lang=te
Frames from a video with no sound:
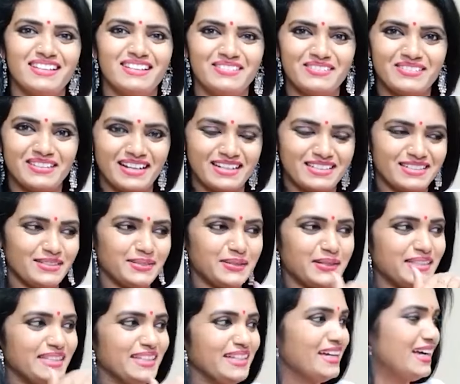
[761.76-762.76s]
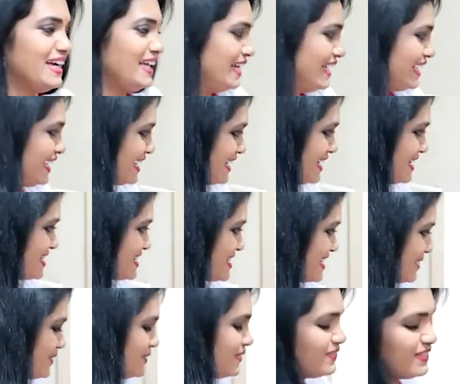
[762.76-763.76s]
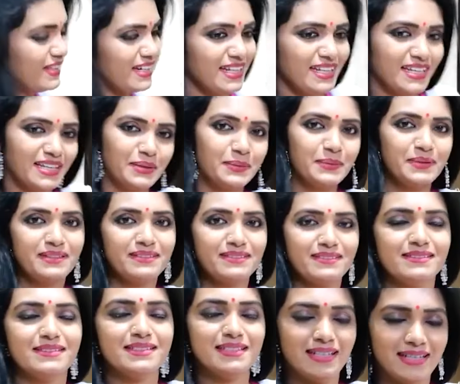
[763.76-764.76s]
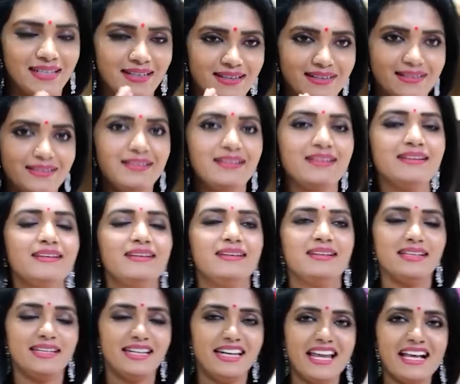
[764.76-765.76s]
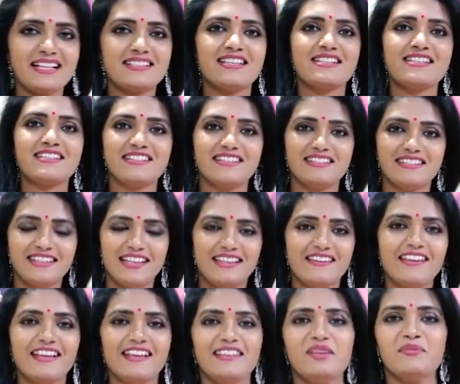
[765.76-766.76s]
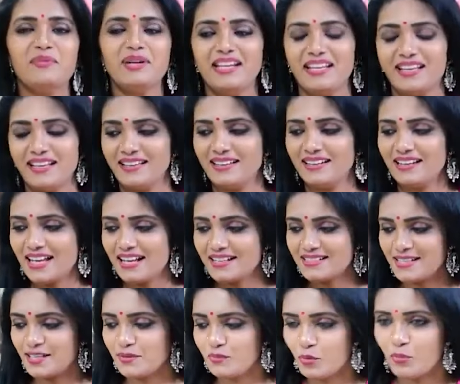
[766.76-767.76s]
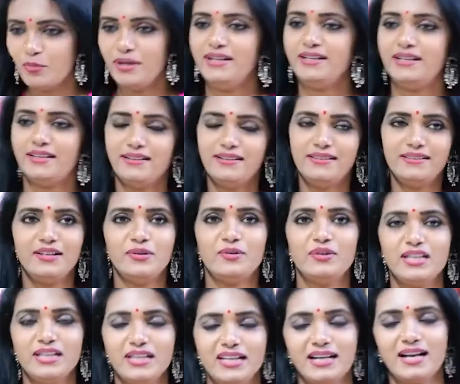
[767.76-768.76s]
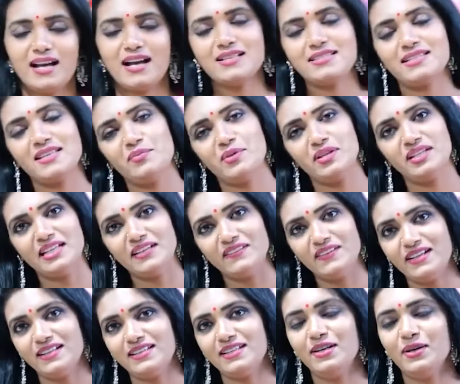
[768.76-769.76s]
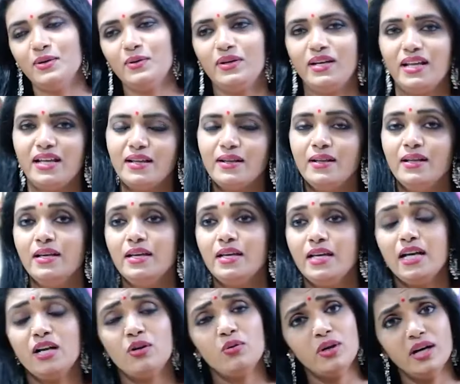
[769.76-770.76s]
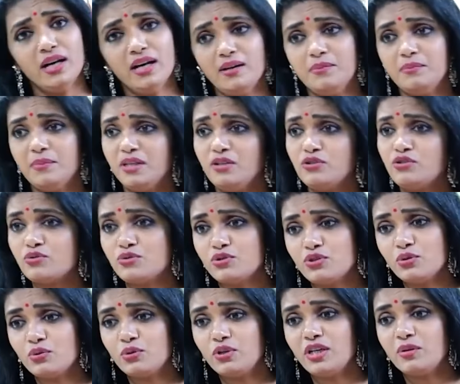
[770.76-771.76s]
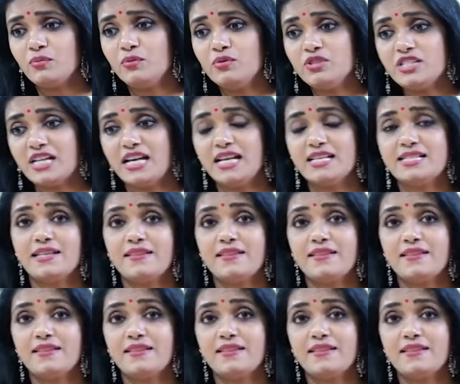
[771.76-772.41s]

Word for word: ఉన్నాయి రుద్రాక్షలతో అందంగా అలంకరించారు వెరీ క్యూట్ చాలా రిలాక్సేషన్ అదే కదా మనకి రిలాక్సింగ్ మూమెంట్ దేవుడి దగ్గర కాసేపు ఆ దైవారాధనలో ఉంటే ఎక్కువగా మనం చూస్తూ ఉంటాము చాలా